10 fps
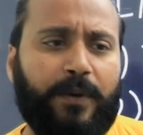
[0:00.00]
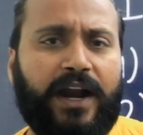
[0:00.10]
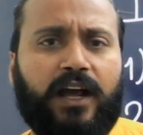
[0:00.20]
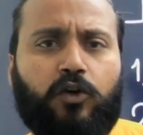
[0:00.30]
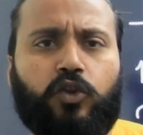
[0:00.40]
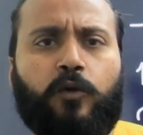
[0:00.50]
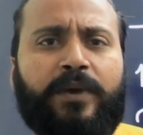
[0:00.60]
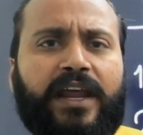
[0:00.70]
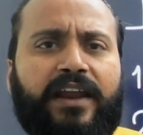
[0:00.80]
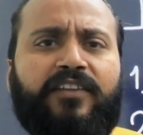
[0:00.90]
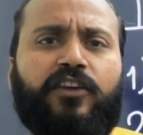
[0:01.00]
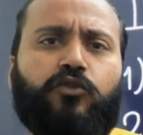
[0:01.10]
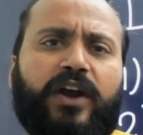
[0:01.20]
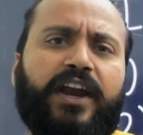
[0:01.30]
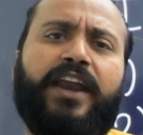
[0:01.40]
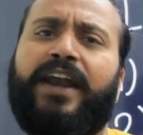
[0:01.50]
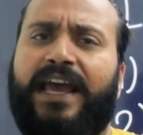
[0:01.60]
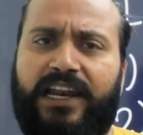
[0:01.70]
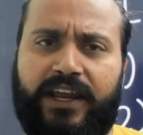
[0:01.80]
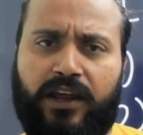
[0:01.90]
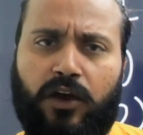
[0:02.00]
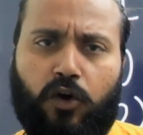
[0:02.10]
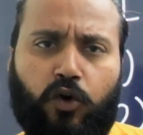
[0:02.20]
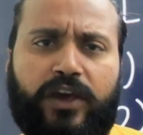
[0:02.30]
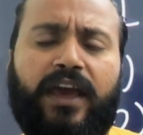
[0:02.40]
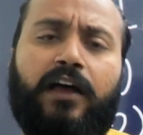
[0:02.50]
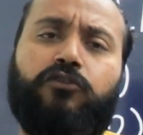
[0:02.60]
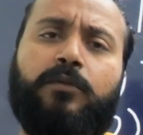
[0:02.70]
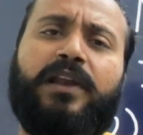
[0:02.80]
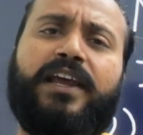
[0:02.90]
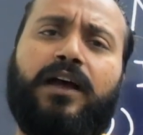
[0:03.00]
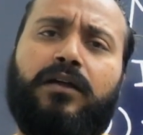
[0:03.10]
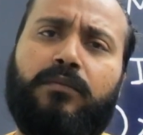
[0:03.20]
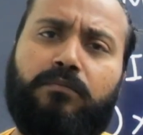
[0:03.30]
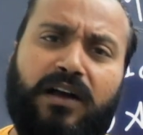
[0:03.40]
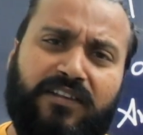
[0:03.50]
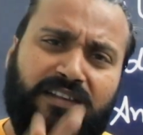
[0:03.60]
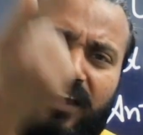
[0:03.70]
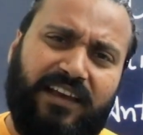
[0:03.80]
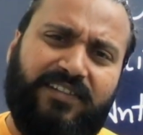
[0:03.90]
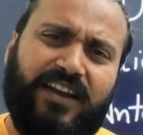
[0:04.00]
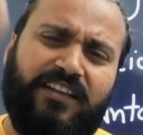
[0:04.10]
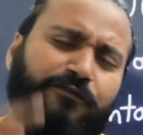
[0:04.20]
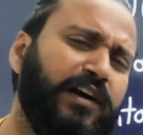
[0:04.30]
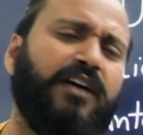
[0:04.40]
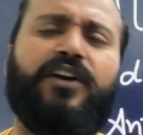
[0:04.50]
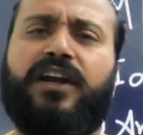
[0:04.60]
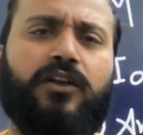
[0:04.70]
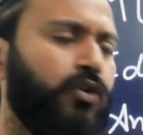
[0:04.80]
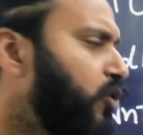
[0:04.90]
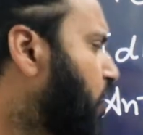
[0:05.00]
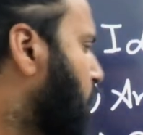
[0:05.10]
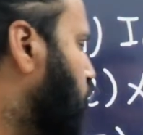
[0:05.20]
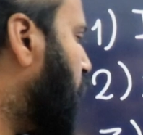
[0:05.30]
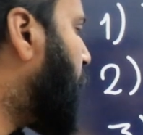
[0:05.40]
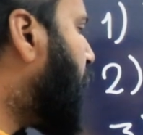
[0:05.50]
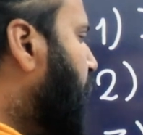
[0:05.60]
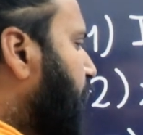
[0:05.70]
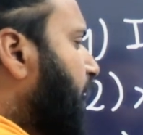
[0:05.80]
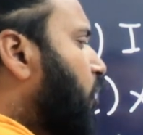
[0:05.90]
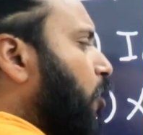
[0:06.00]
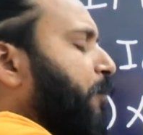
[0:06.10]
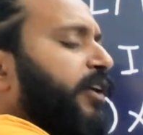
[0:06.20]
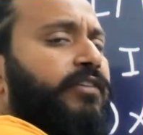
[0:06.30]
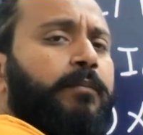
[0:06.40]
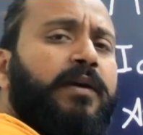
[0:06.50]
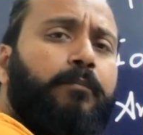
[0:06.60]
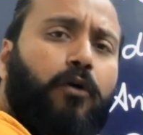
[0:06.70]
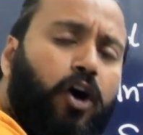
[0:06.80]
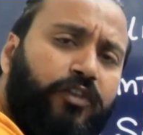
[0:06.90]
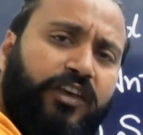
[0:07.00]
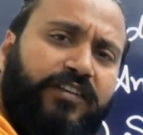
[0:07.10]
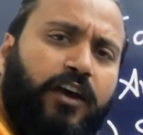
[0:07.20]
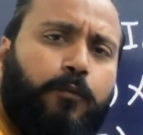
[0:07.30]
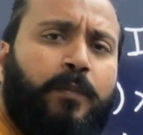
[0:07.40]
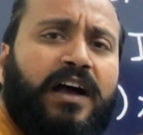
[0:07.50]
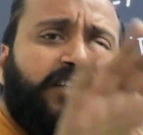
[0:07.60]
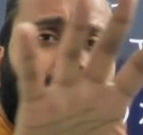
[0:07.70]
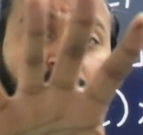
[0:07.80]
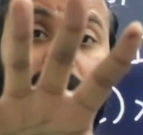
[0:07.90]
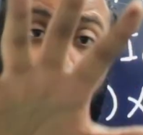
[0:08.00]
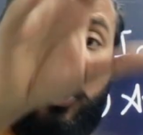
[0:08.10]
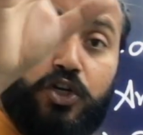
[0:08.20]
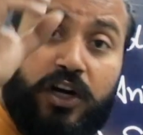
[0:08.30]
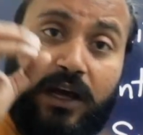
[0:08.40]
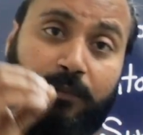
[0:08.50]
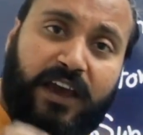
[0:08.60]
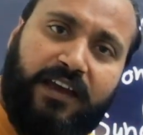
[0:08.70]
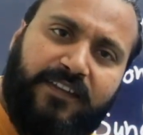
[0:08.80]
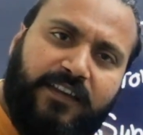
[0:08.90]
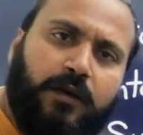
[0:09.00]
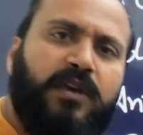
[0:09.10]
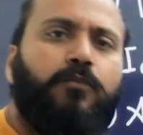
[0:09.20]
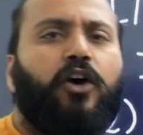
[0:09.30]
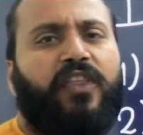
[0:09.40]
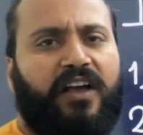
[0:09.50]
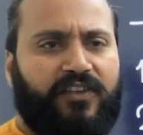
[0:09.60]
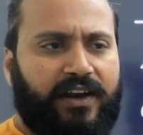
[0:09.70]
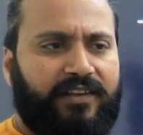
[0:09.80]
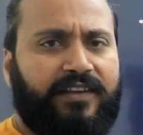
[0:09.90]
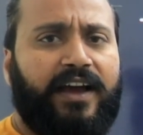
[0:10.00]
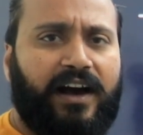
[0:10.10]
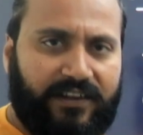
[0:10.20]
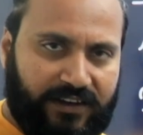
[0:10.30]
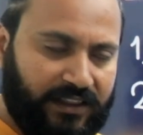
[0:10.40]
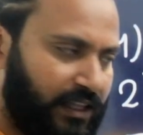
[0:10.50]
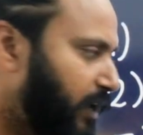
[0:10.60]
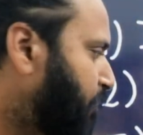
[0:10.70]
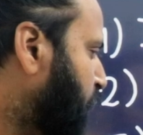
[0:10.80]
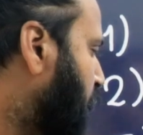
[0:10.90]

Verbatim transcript: पढ़ा कुतुब मीनार इज सिचुएटेड इन दिल्ली ओके आंसर मिल गया बस इस तरह से फटाफट कर दो तो ये हमारा रीडिंग कॉम्पिटिशन भी बहुत इजी है और पांच नंबर शॉर्ट शॉर्ट आपके इसके भी बहुत आसानी से आ सकते हैं